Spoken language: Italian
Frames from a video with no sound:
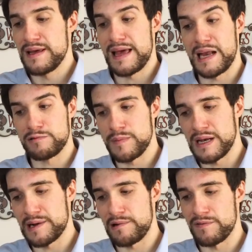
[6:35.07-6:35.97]
È il
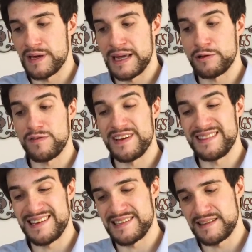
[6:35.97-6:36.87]
2009 ed ho
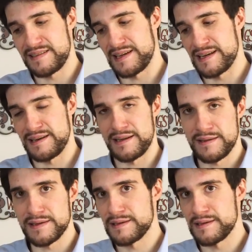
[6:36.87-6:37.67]
27 anni.